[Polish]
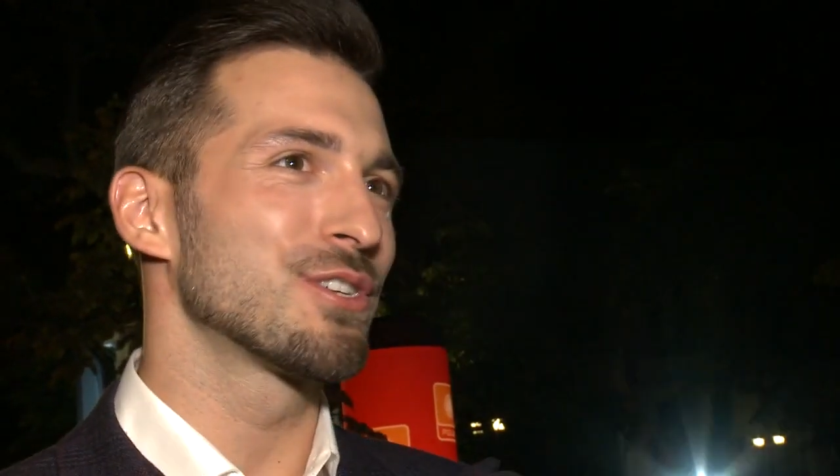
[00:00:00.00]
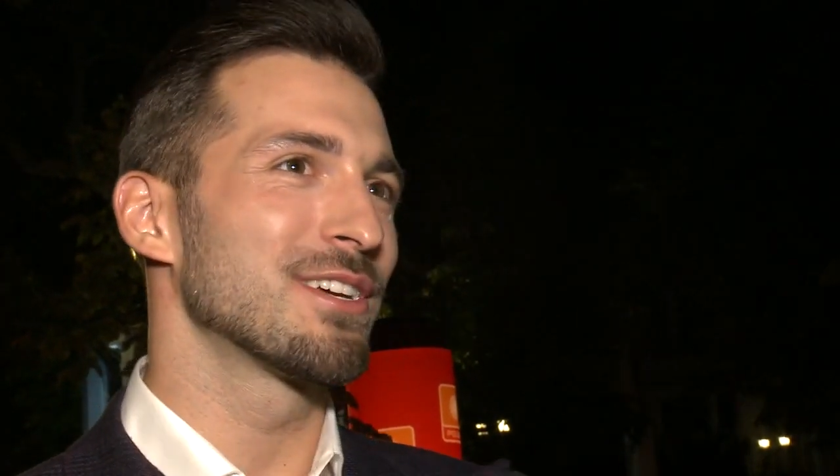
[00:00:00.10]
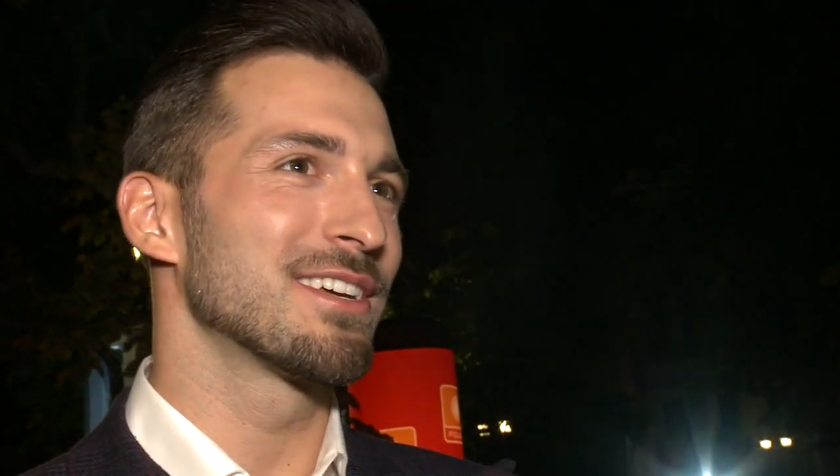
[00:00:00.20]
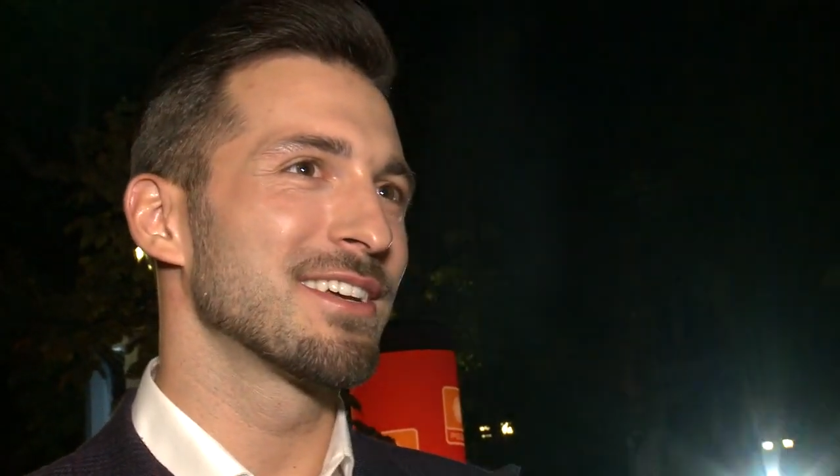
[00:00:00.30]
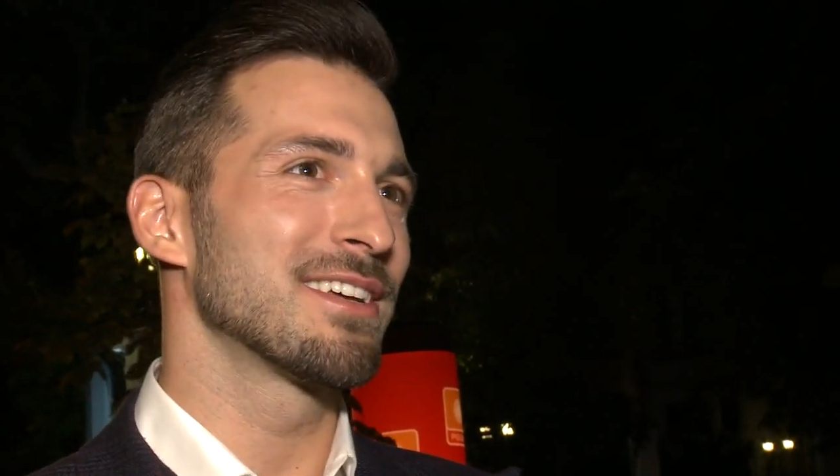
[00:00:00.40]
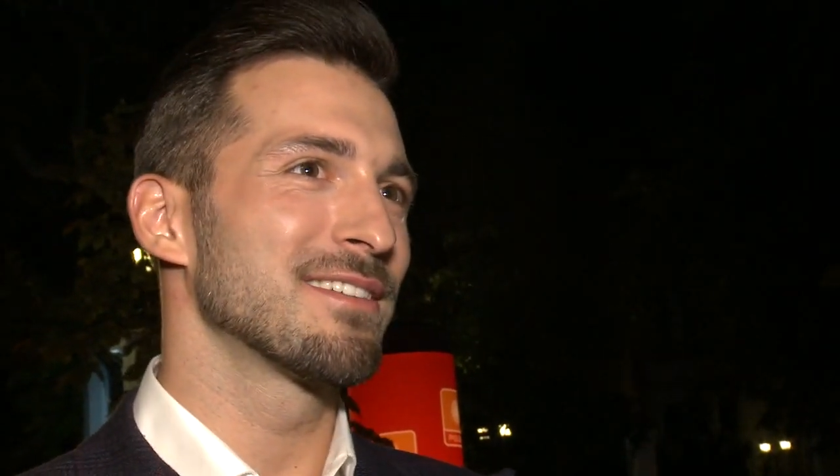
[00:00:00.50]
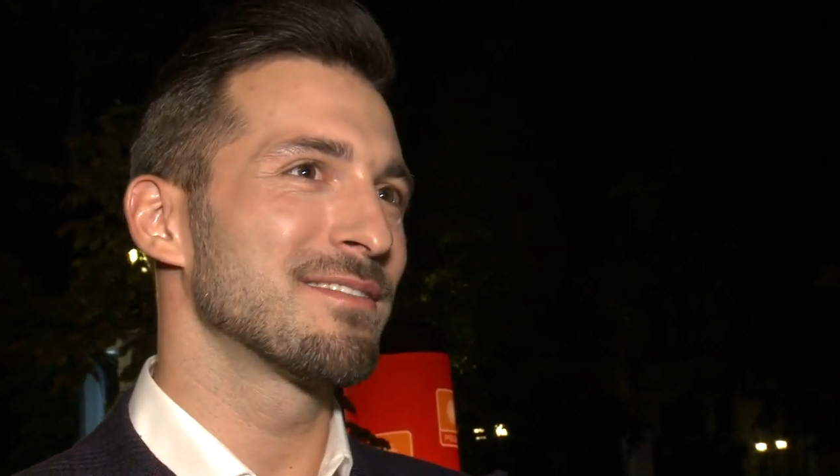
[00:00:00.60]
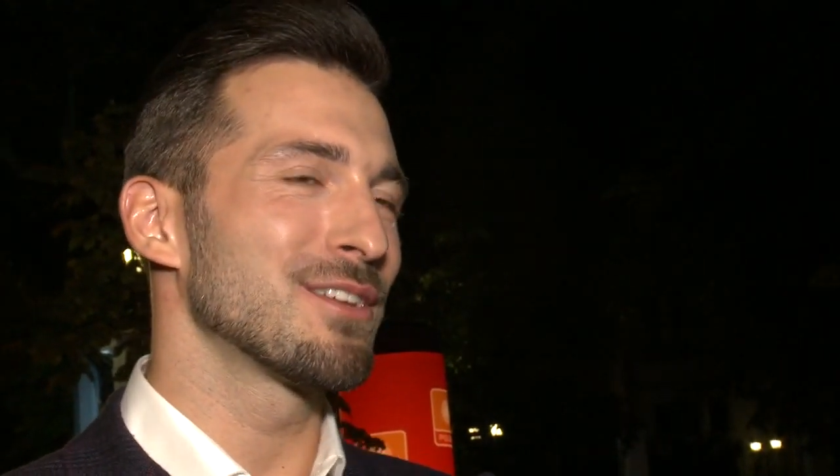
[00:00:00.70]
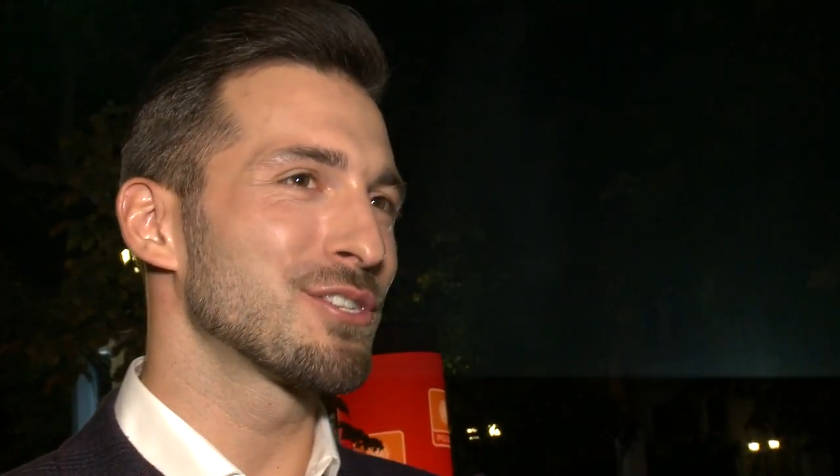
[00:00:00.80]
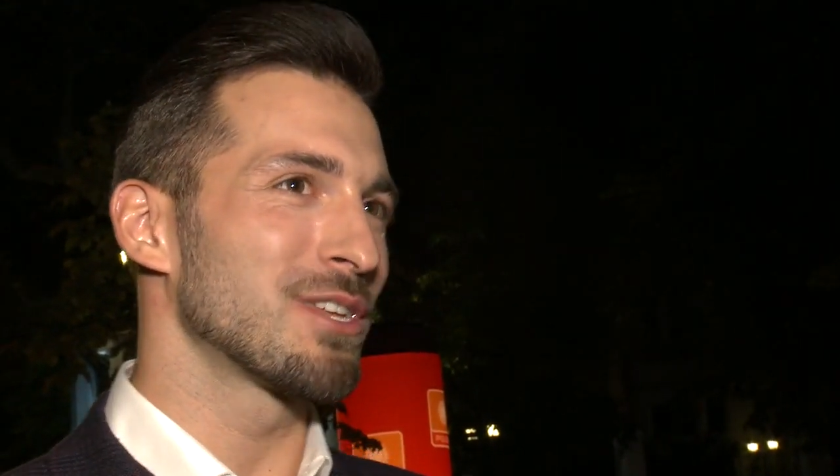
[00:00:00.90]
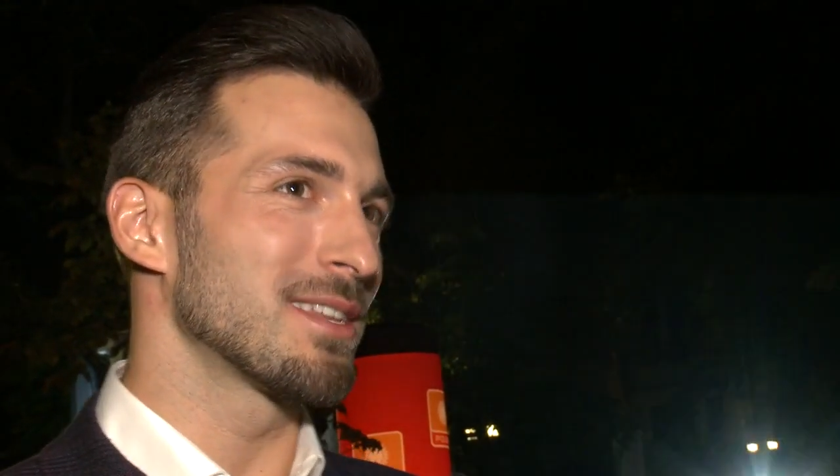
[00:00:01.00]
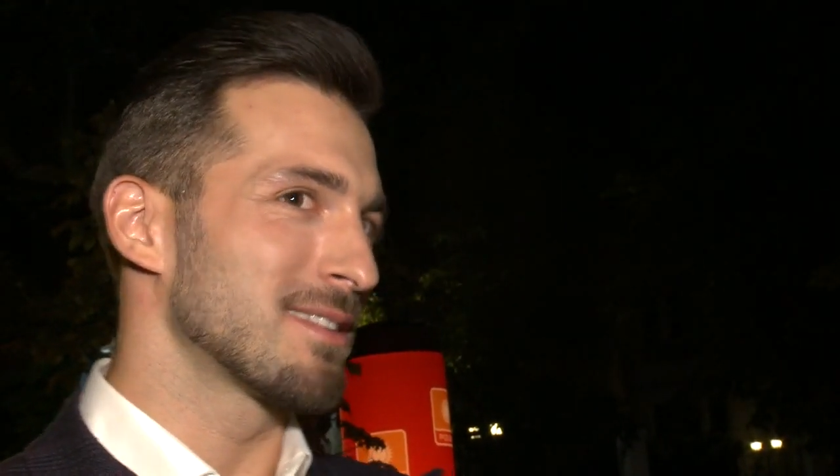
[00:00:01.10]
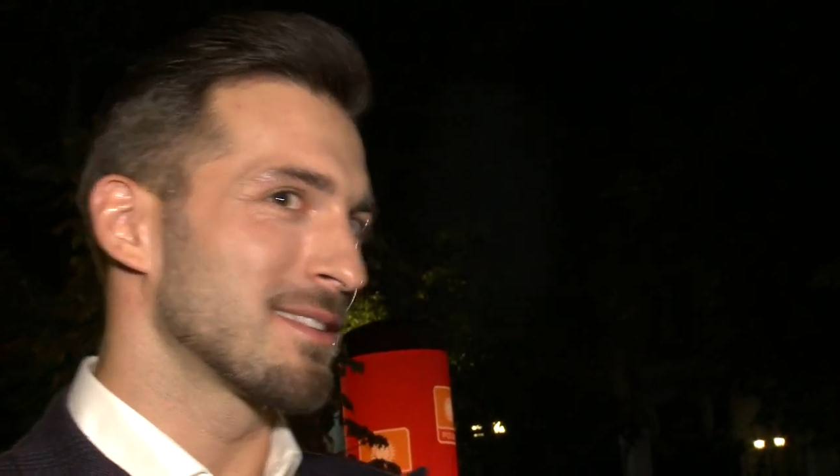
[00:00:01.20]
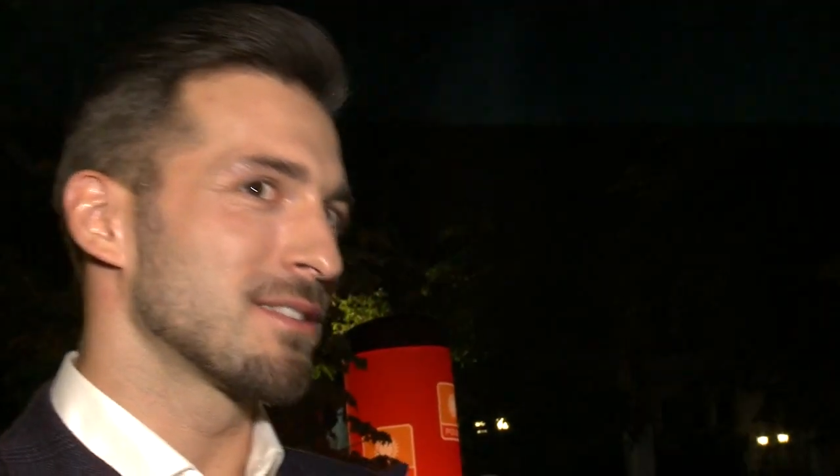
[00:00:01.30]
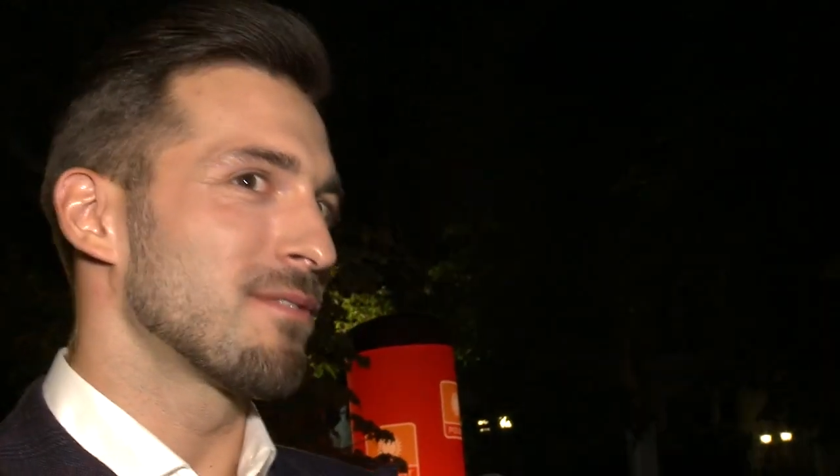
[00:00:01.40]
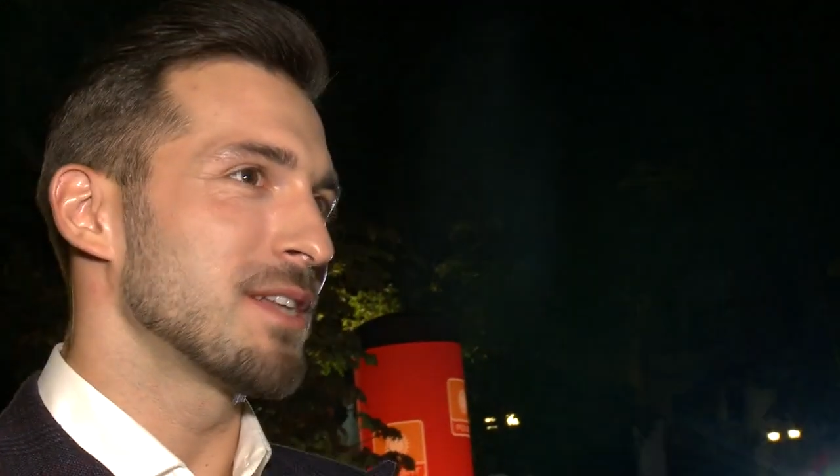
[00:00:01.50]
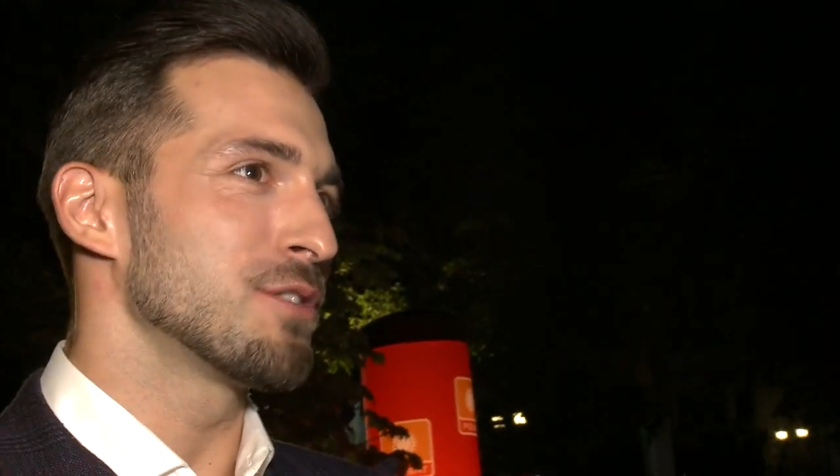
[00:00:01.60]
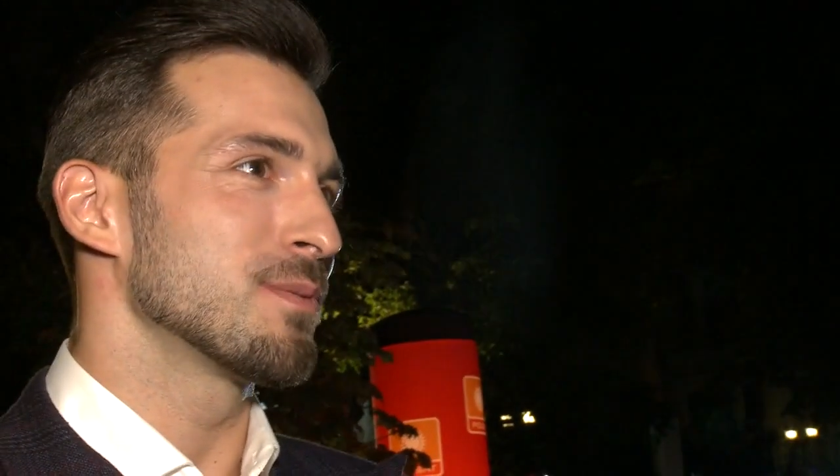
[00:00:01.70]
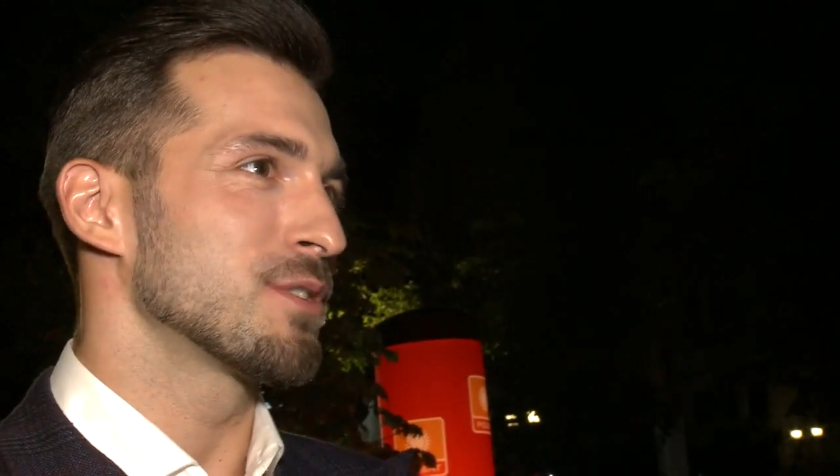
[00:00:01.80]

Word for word: E, jeszcze nie zdecydowaliśmy,